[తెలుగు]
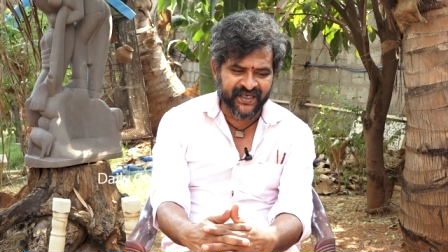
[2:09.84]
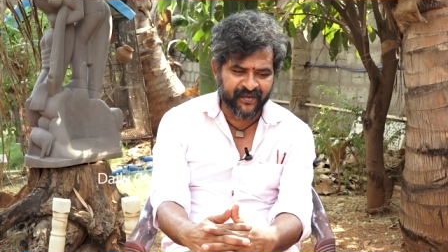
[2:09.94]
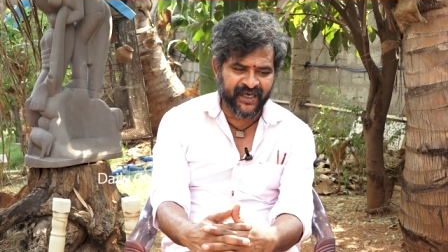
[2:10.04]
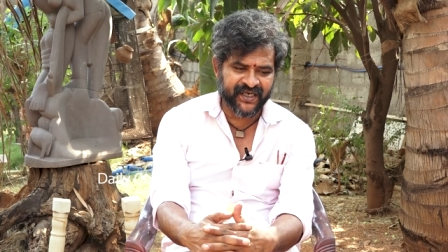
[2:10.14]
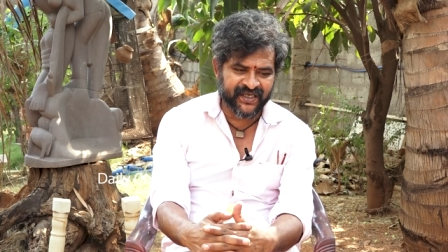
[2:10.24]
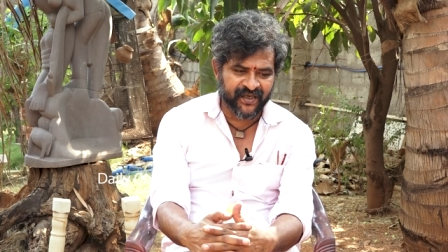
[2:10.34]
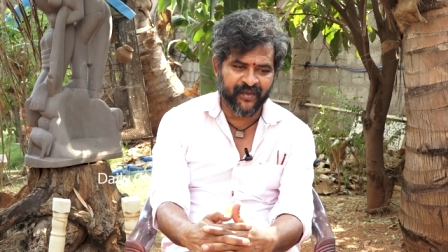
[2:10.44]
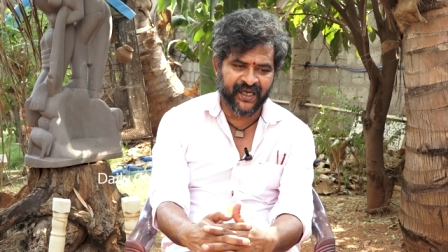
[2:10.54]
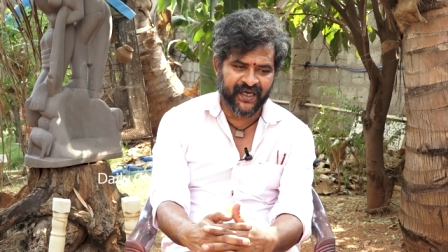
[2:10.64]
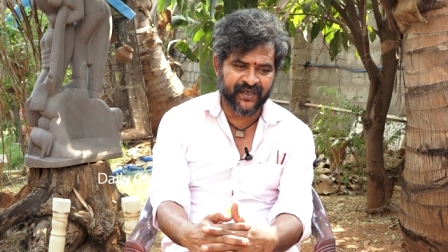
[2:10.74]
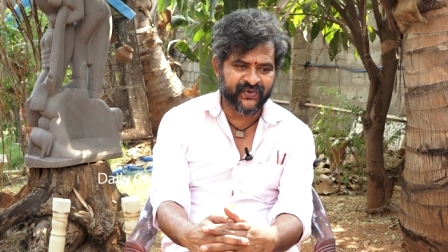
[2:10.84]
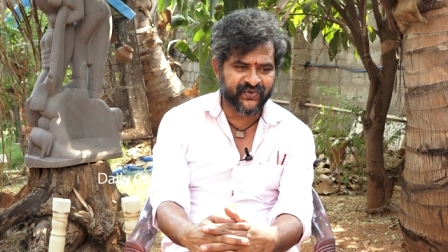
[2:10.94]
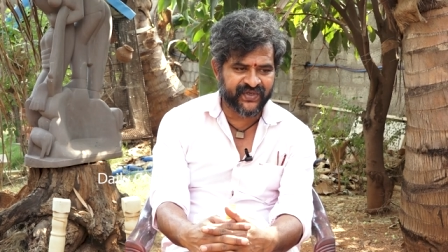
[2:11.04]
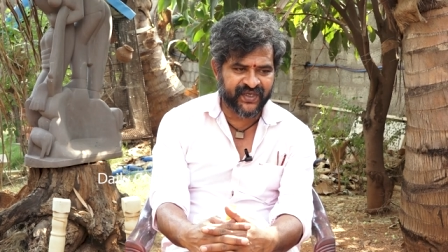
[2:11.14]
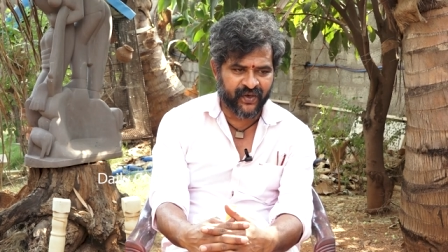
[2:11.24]
సినిమాని సినిమా లాగా
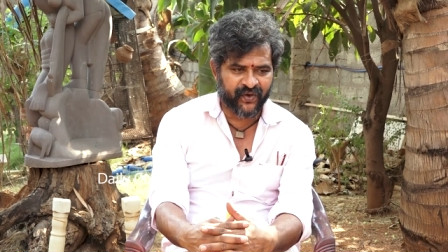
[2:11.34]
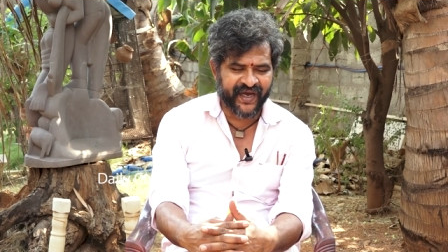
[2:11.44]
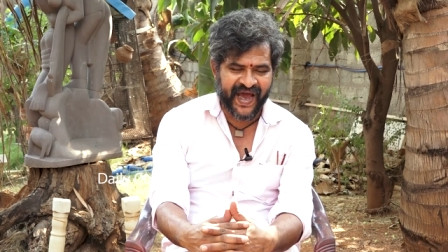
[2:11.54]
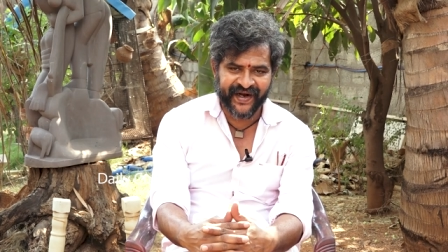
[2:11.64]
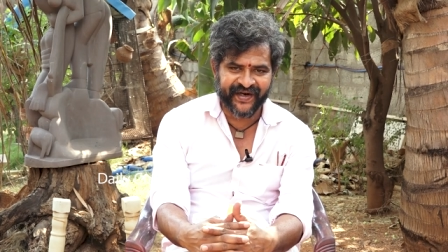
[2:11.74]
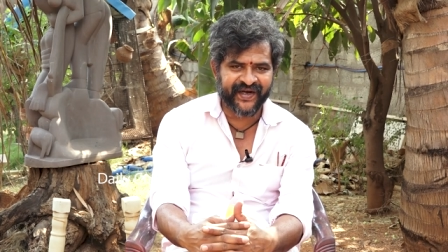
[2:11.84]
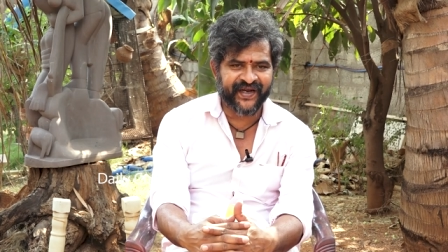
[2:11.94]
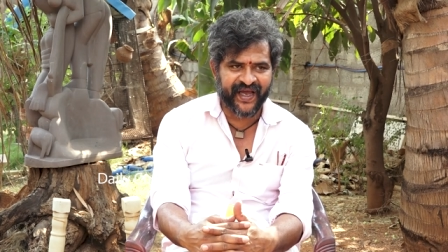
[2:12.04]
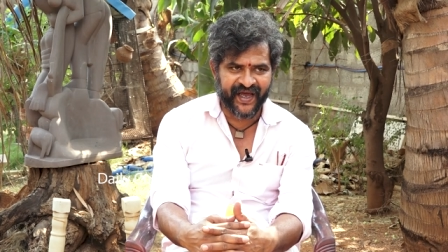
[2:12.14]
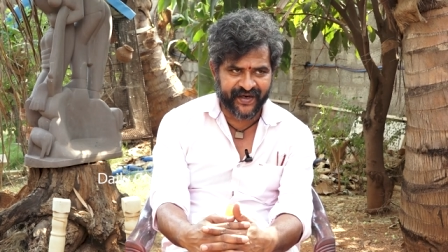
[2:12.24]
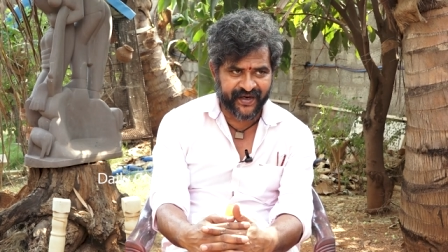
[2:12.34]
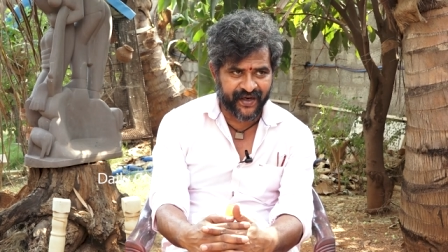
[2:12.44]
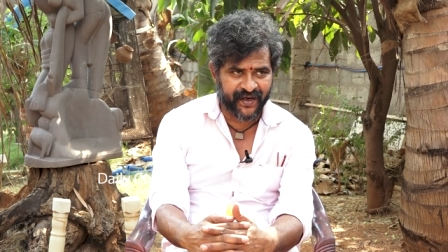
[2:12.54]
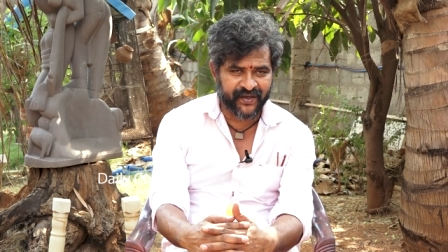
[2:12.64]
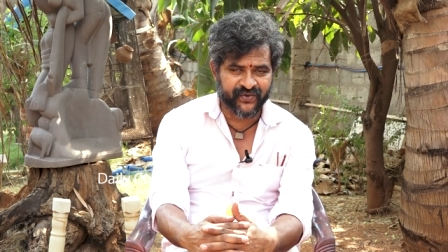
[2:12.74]
చూస్తే ఒక క్యారెక్టర్ని
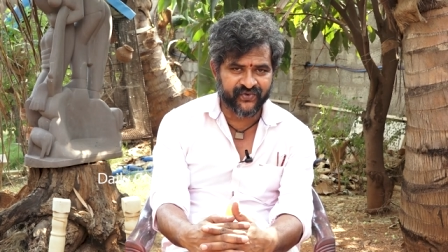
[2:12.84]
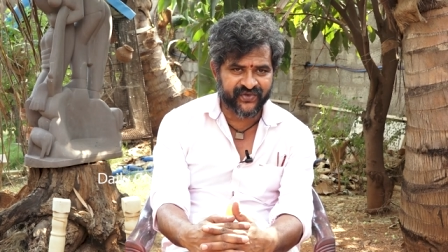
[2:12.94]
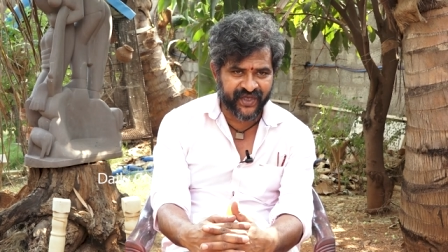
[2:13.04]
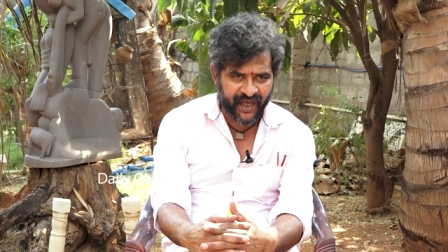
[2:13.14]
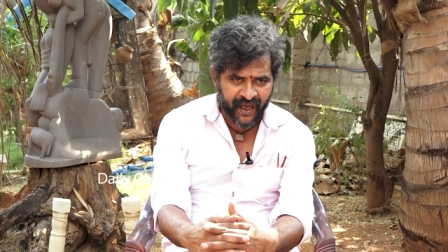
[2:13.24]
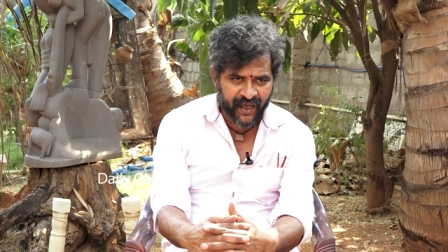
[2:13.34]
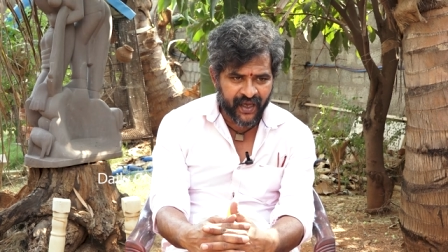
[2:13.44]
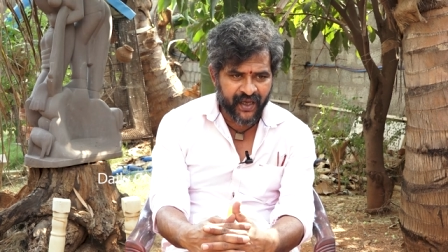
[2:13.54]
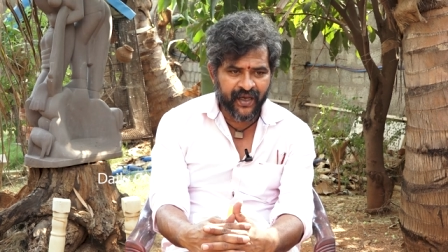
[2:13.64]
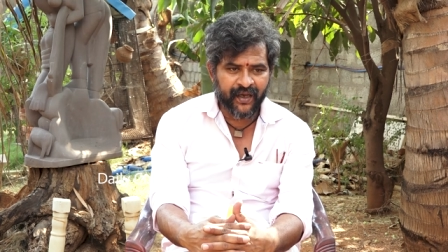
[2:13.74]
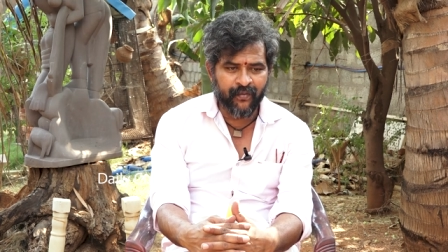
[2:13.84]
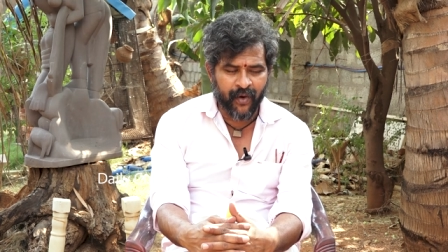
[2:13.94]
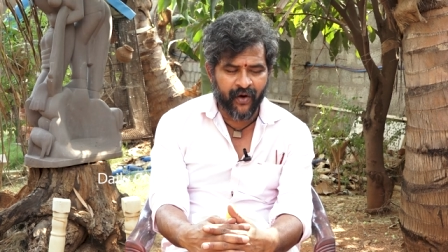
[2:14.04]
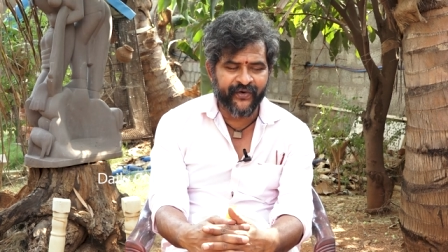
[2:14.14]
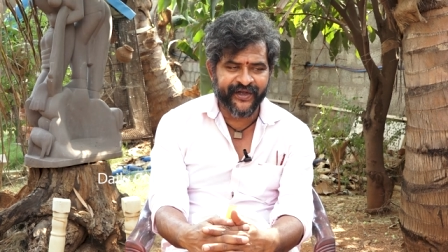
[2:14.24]
క్యారెక్టర్ లాగా చూస్తే
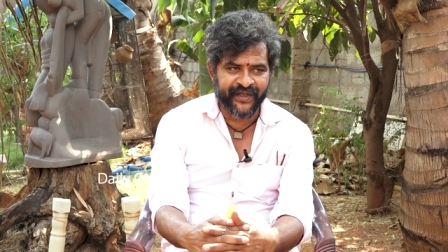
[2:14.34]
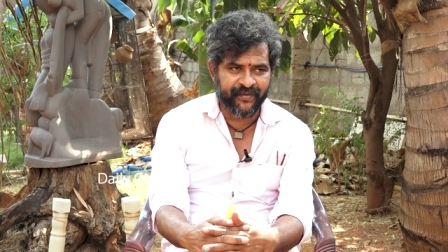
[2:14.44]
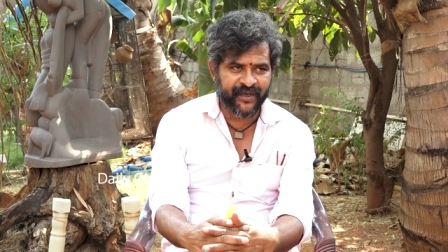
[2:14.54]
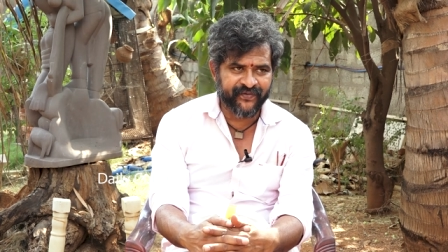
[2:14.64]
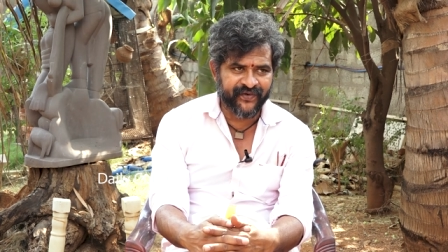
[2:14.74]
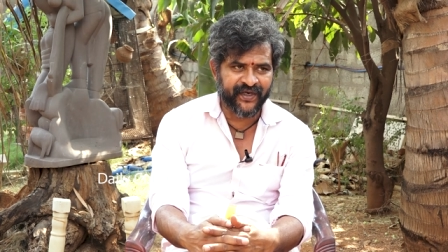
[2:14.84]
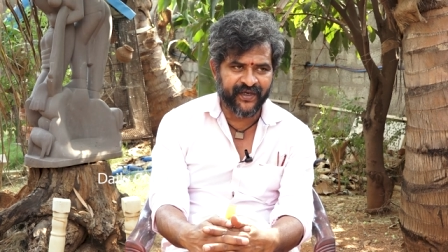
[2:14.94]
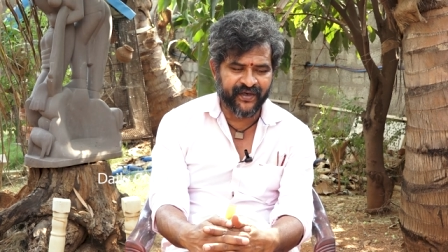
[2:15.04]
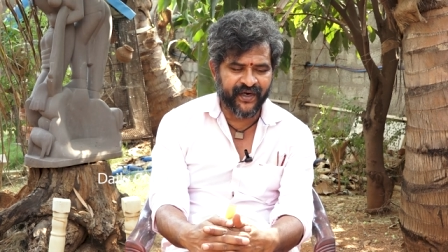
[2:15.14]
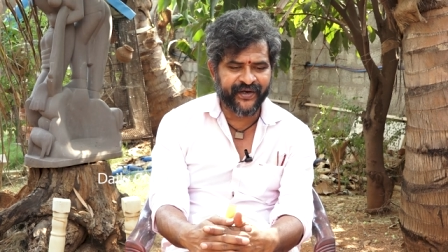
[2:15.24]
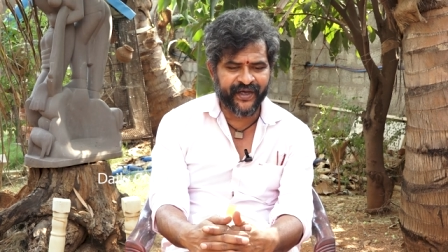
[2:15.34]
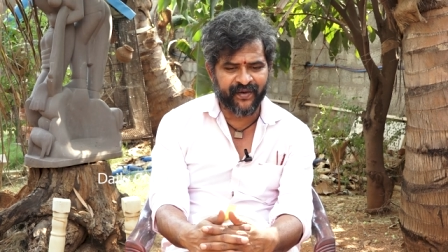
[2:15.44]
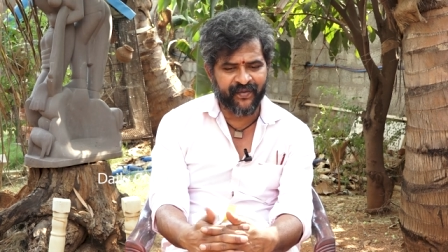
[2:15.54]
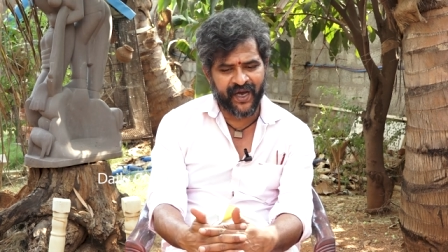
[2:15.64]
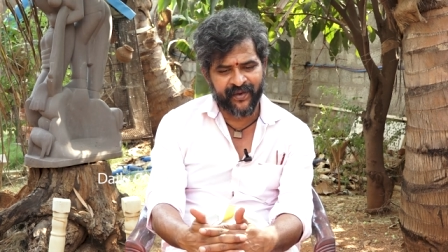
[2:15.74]
బాగుంటుందేమో అని ఫీలింగ్ అంటే
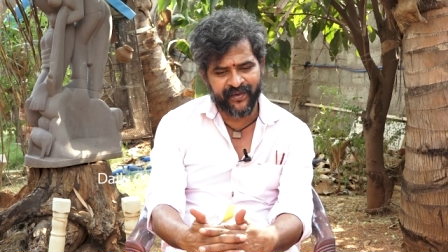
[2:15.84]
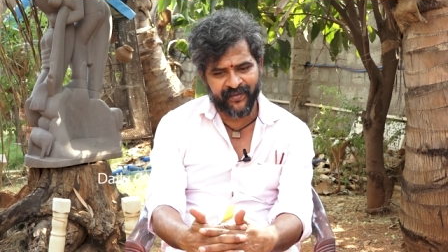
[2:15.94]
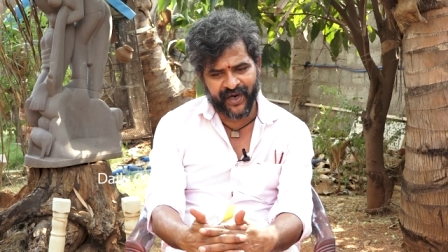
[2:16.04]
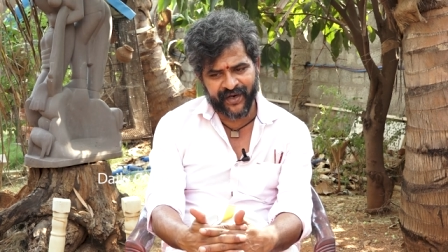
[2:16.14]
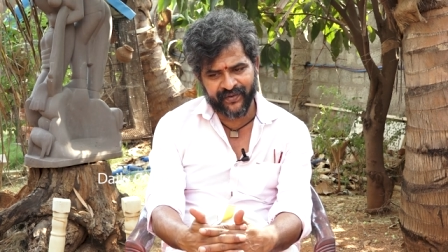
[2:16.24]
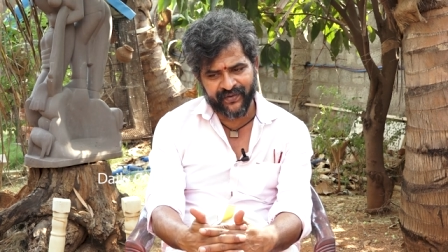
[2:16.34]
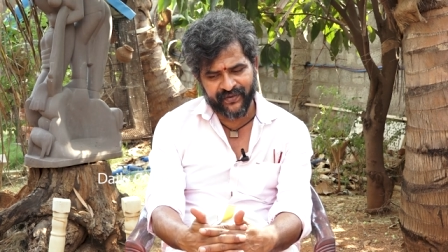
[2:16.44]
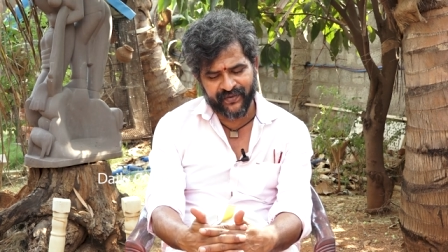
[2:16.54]
అభిమానం